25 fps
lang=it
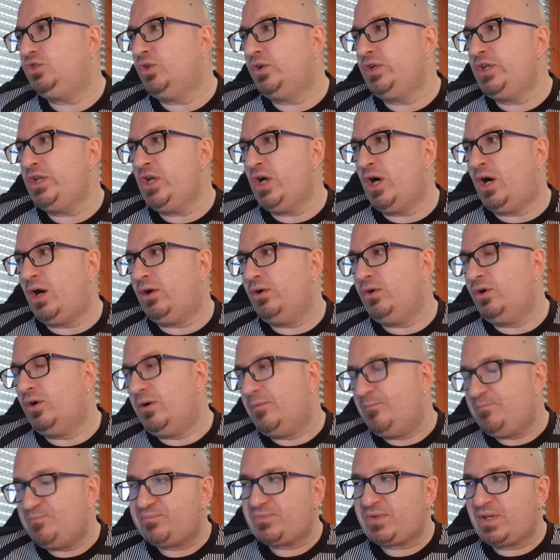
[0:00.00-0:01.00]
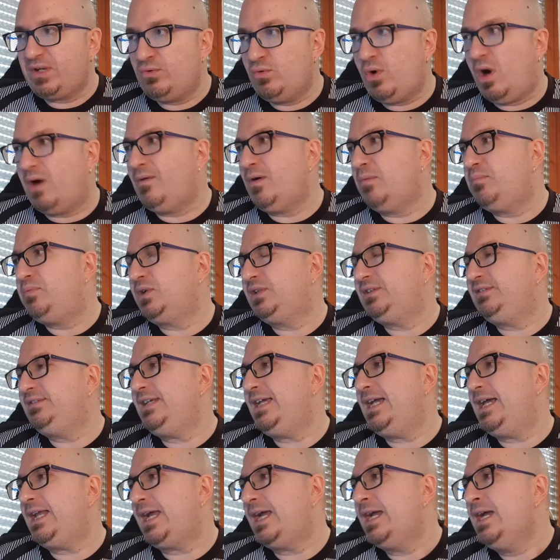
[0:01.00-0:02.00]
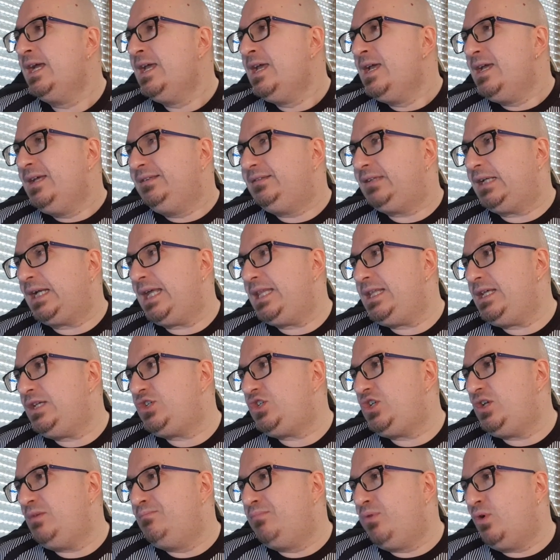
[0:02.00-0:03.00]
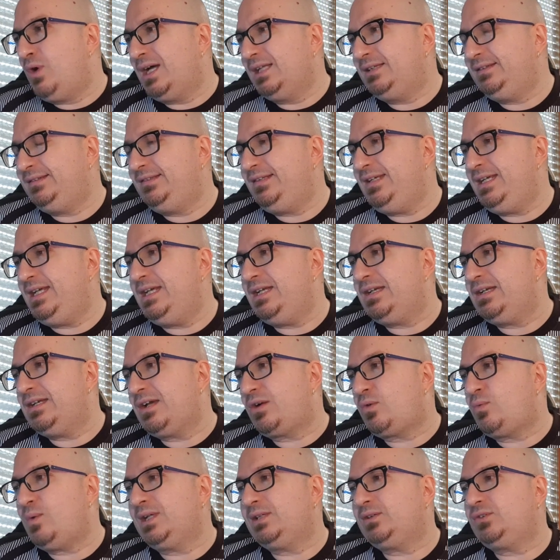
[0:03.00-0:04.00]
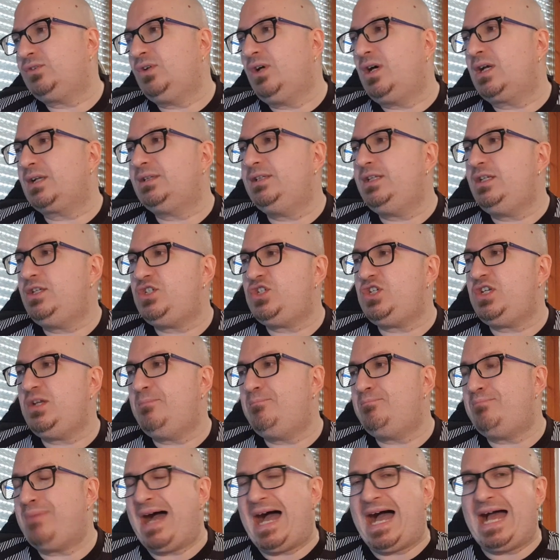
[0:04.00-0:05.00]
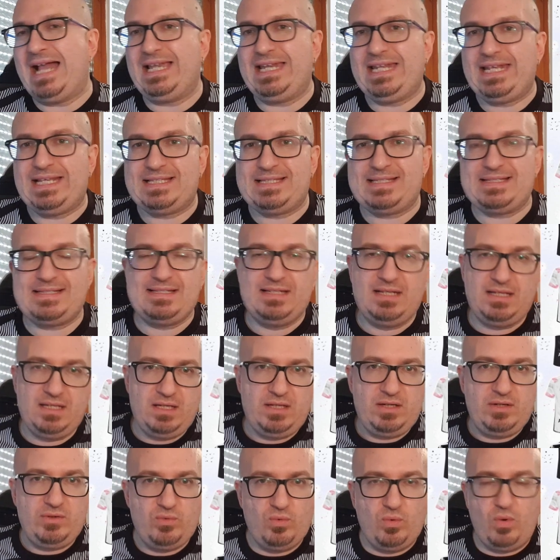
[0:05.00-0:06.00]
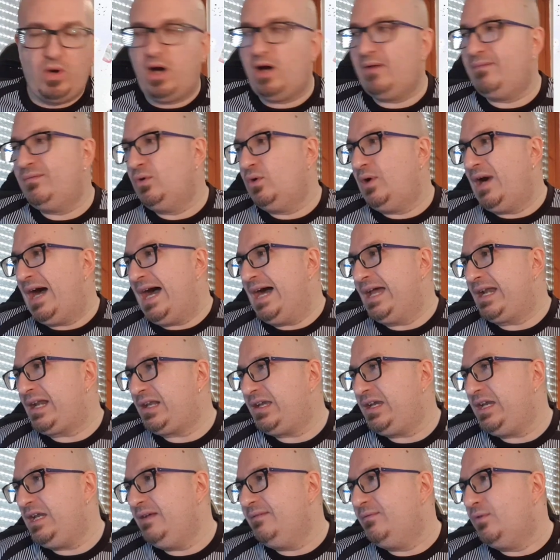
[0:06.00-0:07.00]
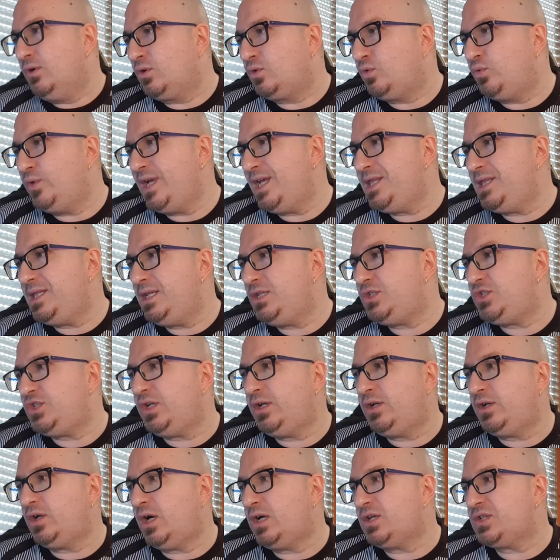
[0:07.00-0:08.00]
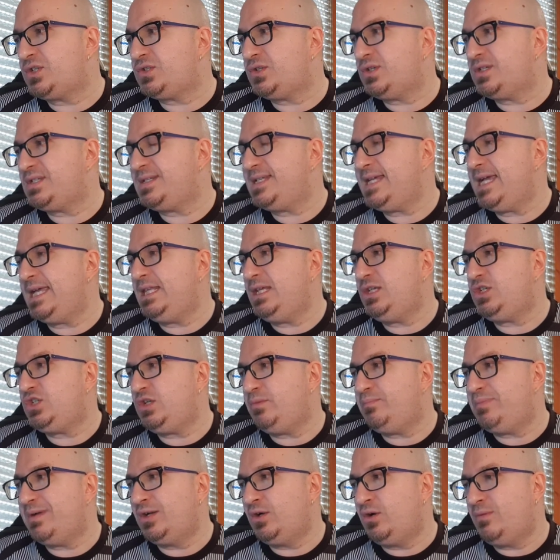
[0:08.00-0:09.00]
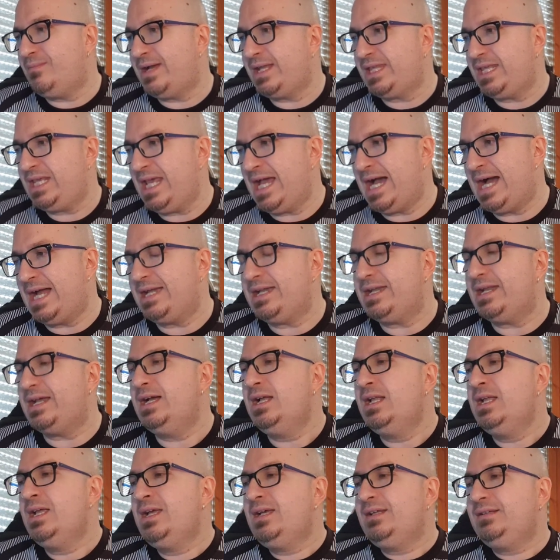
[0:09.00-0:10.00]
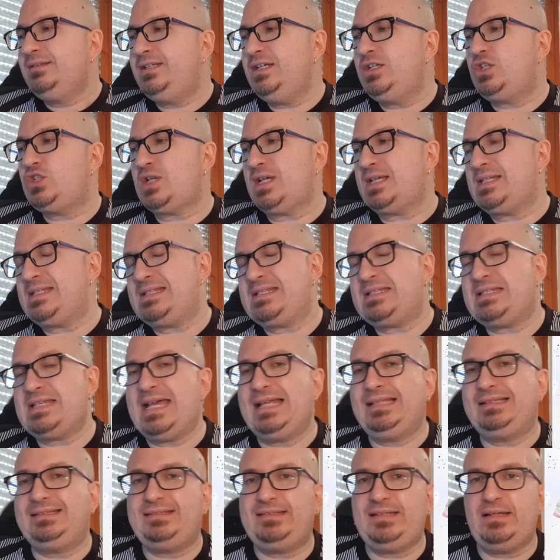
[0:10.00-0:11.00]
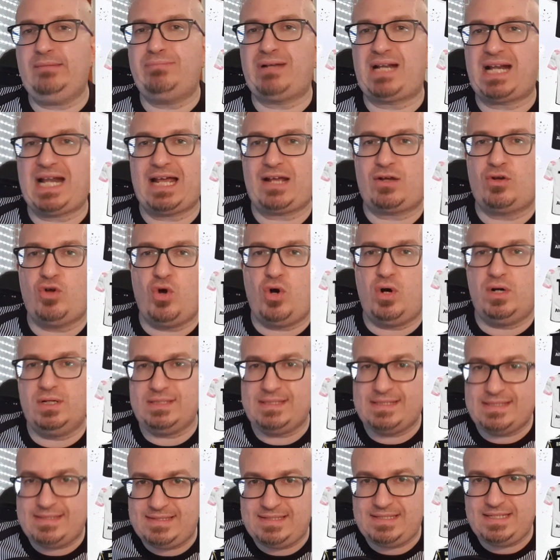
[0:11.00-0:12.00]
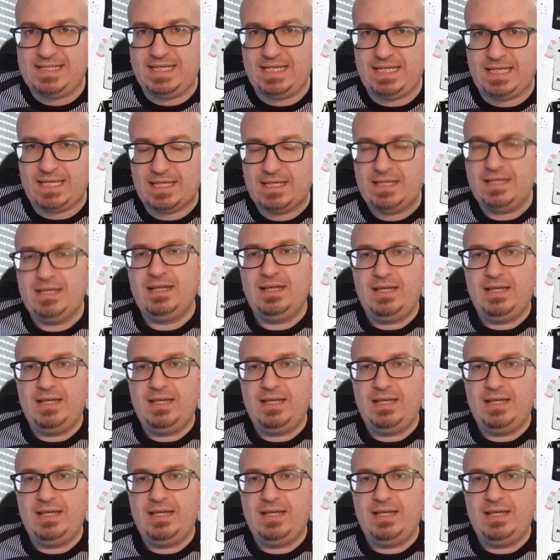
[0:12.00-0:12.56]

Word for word: Toniolo, nuovo portiere, 13 Boattin, 14 Palis, nuovo arrivo, 15 Grosso, 16 per Omagnan, 17 Bragonzi,